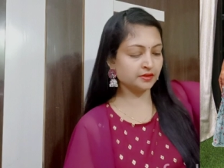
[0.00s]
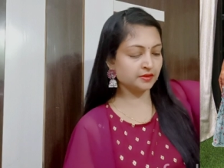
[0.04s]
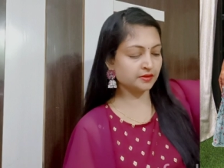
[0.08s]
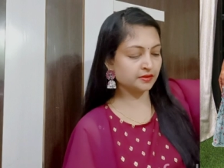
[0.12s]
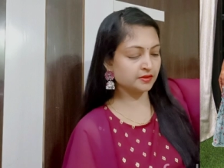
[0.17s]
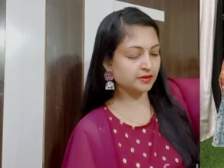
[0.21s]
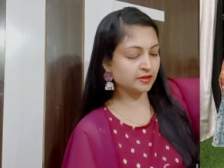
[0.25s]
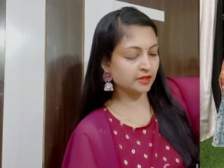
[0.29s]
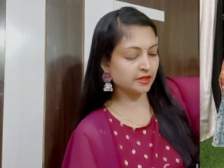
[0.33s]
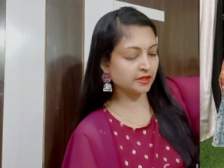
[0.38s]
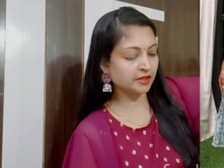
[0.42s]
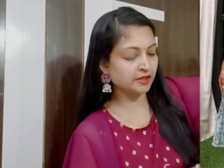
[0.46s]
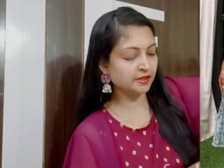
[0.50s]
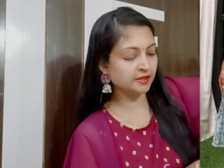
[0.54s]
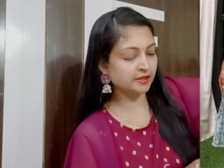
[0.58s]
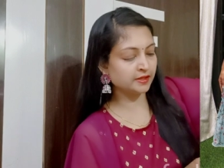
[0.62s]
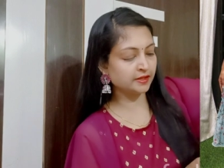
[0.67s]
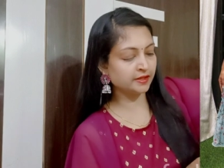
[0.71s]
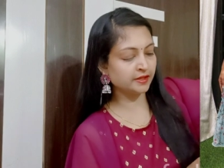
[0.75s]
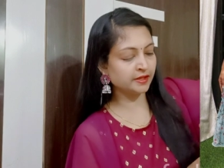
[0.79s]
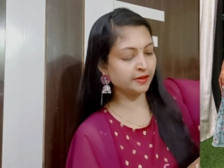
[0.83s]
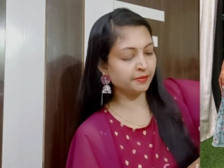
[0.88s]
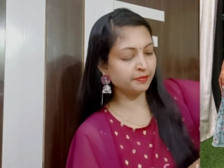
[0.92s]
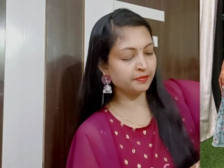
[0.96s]
ఈ
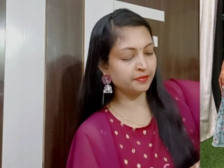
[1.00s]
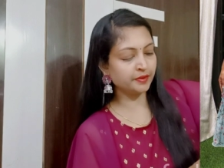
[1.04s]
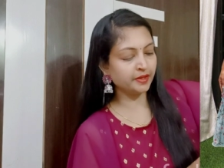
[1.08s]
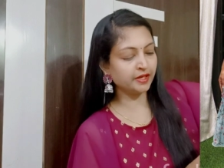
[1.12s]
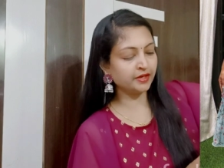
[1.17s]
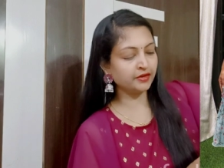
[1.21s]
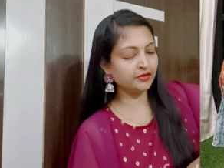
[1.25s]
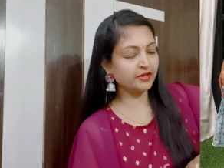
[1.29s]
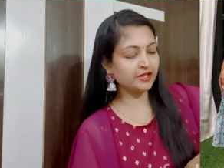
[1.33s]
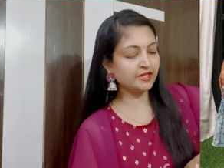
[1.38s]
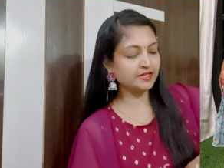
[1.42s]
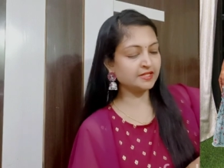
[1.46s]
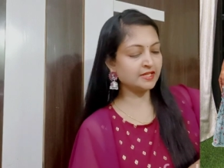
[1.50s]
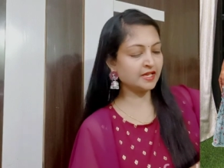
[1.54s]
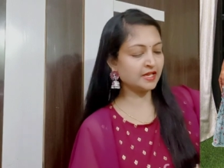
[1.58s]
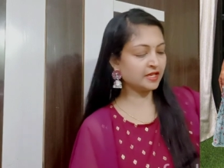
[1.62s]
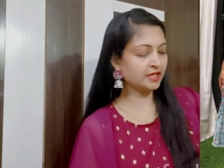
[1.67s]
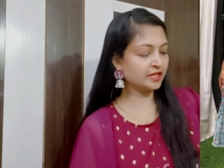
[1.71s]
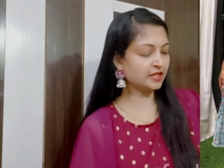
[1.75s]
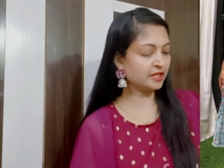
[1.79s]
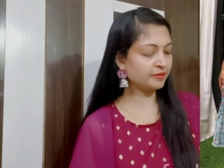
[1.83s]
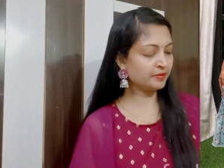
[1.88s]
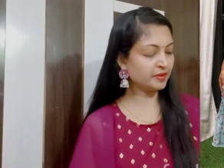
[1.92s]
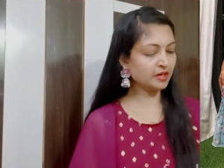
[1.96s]
ఈ డ్రెస్ అనేది
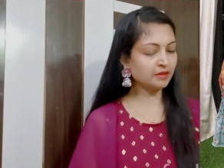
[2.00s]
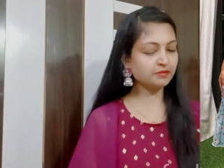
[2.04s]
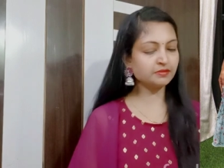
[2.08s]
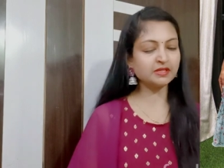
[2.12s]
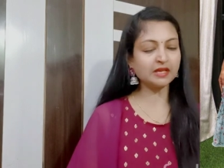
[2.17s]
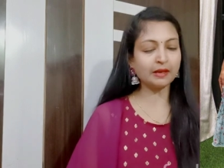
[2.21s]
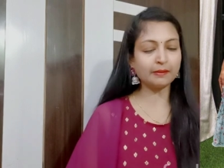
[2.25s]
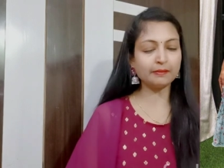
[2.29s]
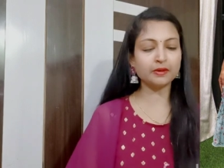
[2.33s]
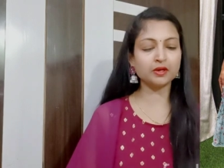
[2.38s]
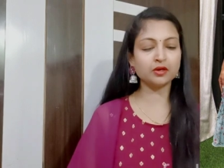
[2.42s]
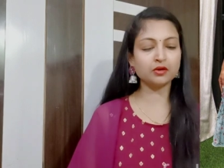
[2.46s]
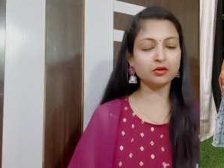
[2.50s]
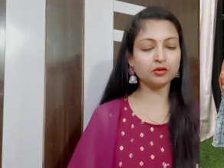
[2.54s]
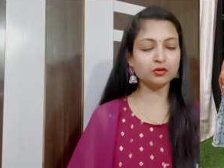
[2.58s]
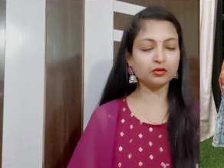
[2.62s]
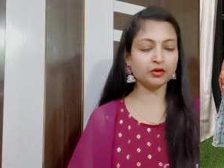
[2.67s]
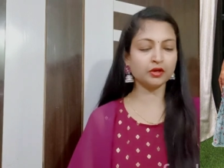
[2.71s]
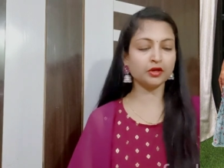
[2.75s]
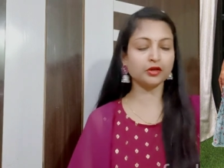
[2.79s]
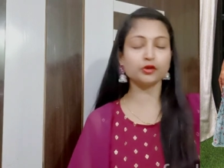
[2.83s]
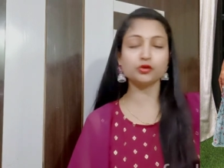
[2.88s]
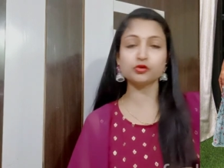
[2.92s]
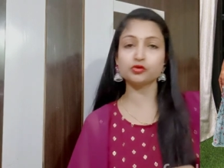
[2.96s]
మనం సమ్మర్లో కూడా
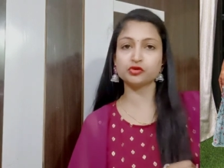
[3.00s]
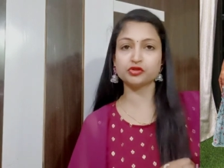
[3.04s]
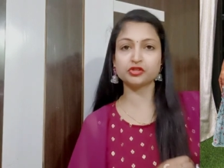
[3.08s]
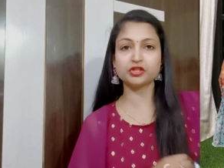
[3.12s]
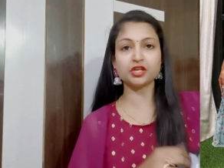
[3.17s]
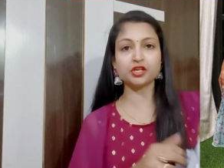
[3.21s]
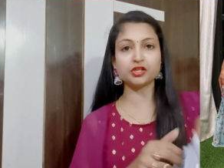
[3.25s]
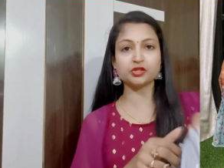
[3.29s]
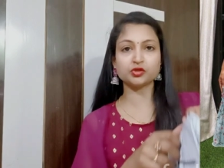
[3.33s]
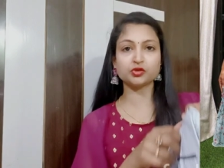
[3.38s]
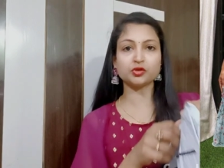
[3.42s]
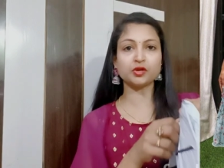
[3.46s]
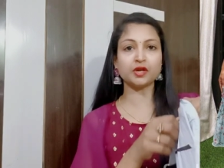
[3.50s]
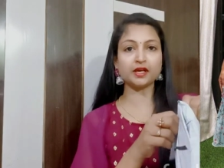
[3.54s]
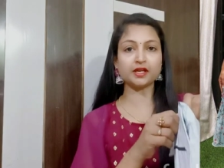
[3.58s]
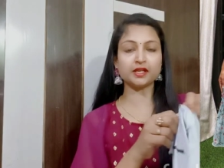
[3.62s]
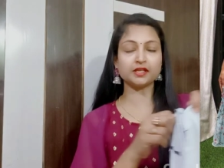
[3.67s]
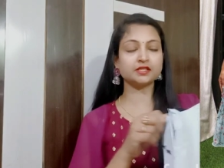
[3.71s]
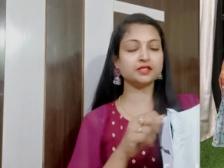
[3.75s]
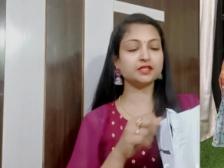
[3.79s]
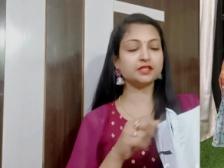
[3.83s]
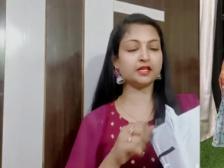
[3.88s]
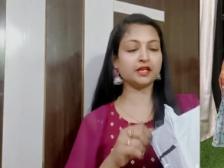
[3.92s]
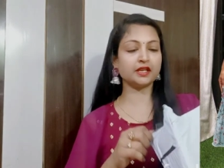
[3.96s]
యూజ్ చేయొచ్చు అనేసి
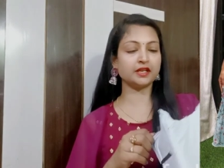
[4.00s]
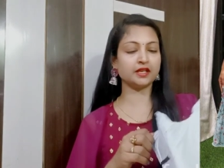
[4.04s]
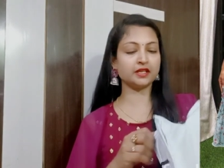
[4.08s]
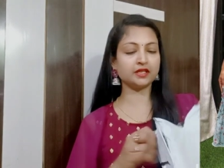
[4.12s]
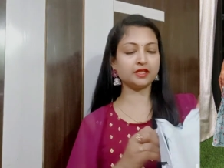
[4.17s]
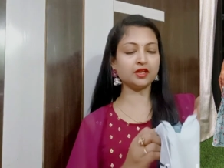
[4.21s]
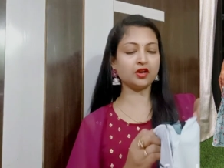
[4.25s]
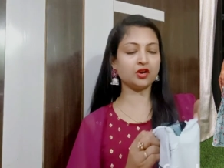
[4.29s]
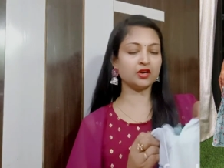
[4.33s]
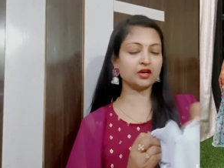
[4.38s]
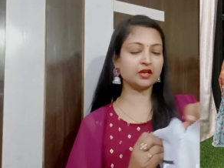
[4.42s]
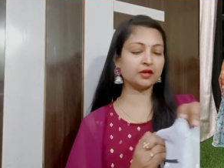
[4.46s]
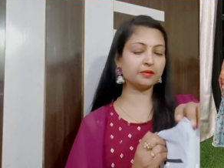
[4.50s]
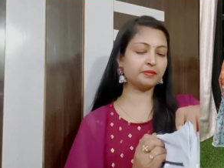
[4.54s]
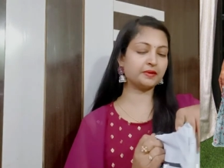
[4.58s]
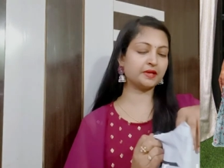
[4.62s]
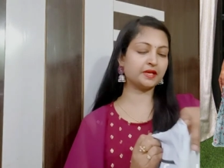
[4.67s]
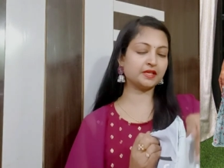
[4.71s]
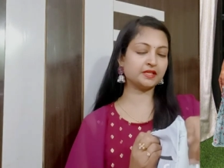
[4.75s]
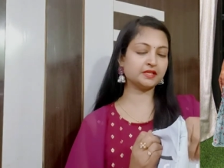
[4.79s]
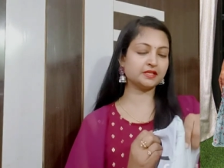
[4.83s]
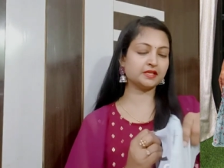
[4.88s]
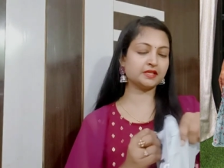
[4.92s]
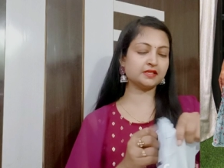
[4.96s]
నేనైతే ఆర్డర్ ప్లేస్
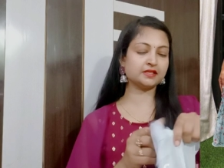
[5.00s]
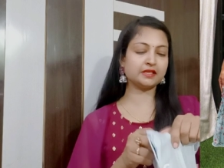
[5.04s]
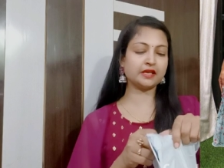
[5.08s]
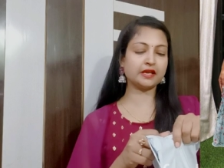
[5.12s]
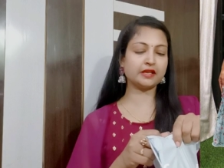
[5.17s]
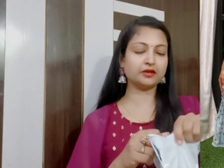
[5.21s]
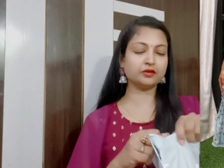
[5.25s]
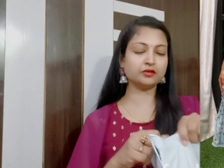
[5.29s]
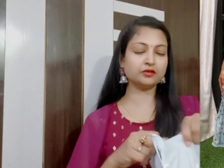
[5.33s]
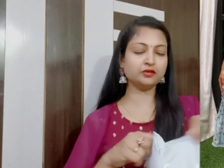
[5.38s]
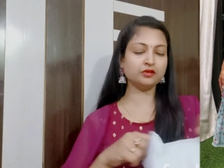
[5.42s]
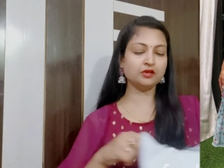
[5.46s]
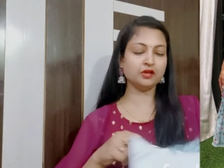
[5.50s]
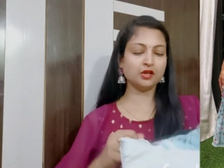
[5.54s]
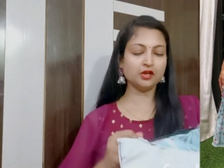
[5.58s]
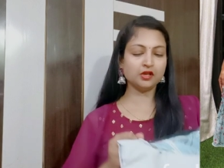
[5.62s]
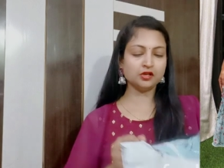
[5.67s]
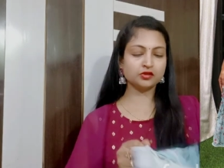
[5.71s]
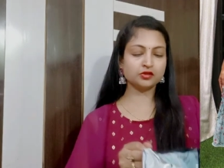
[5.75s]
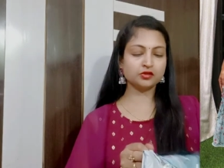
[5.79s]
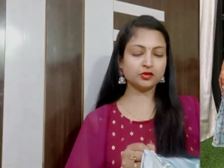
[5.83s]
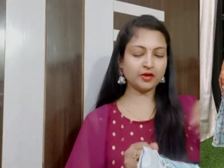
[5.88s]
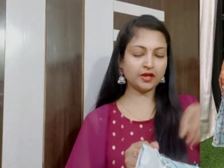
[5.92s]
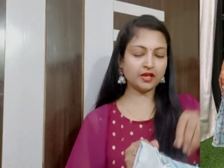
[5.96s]
చేశాను సో
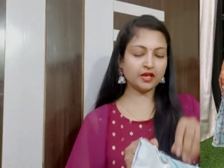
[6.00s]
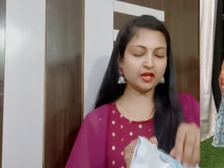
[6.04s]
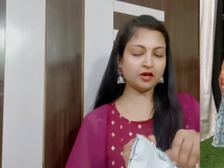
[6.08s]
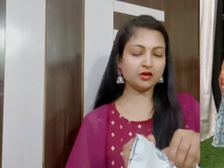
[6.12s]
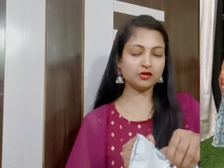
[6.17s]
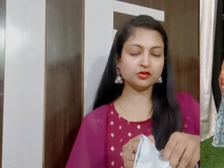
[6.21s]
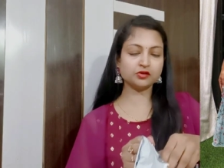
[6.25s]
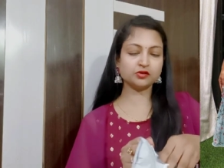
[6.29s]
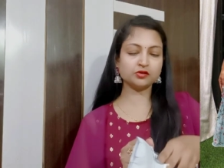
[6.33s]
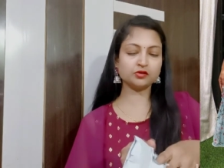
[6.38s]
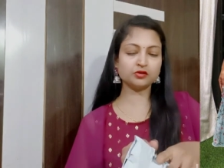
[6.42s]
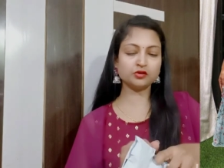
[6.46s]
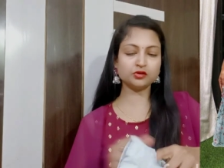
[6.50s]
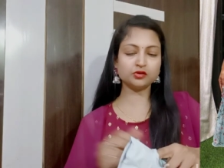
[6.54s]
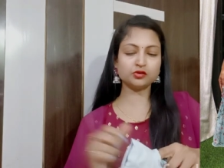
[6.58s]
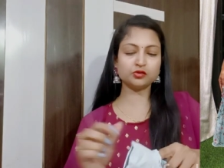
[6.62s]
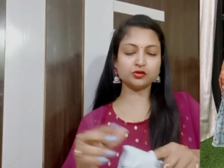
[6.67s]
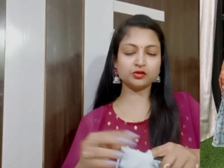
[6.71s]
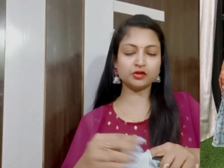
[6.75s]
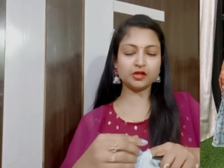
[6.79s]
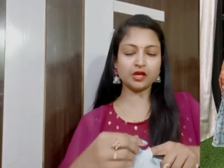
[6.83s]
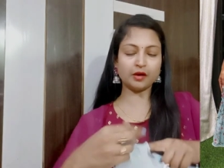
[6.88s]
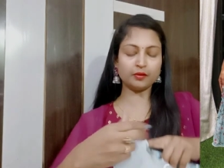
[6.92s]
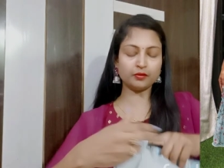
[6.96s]
ఎలా వస్తుందో
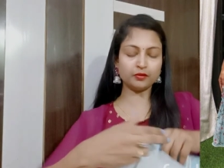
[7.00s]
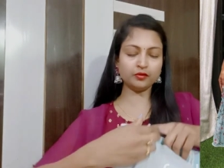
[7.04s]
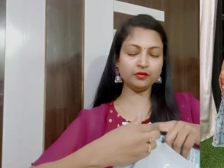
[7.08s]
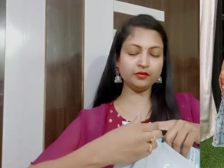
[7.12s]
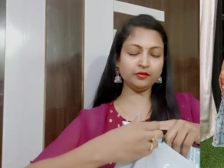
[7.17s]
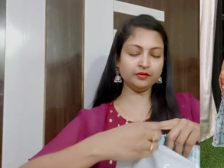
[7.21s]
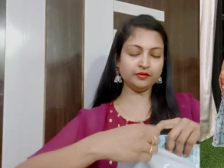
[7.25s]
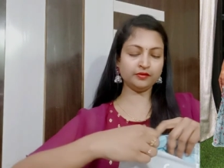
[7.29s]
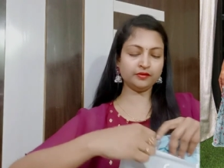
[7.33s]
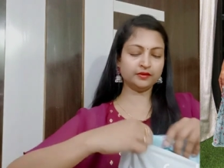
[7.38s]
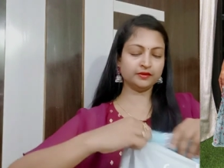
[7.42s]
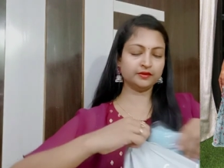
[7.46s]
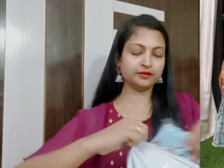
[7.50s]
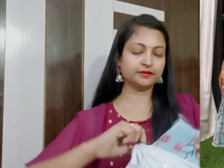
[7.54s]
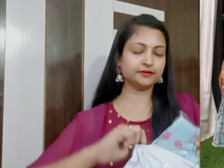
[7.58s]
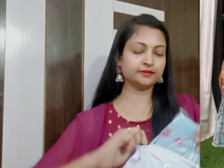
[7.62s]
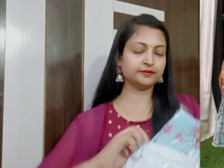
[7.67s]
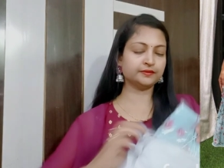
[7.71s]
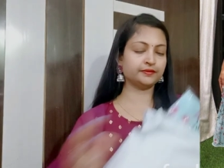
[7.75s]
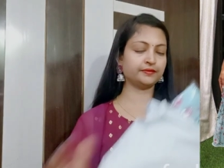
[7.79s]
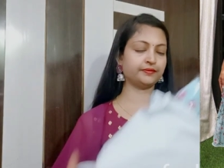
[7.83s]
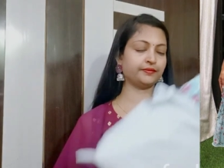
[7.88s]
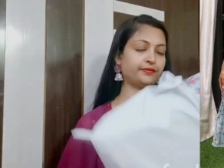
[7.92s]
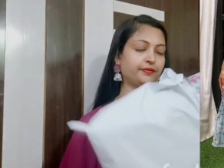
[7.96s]
చూద్దాము
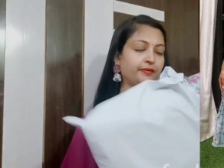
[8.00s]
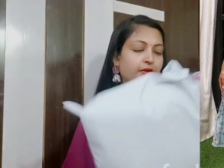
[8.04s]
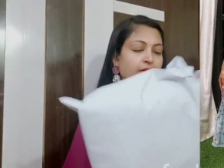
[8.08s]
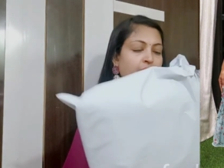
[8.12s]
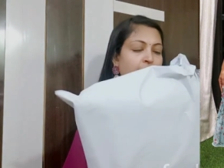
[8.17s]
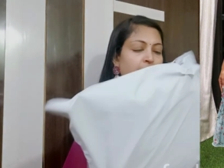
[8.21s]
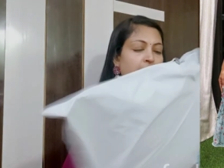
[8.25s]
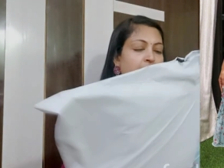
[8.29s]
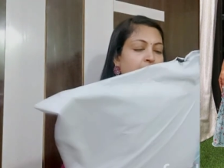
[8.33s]
ఓకే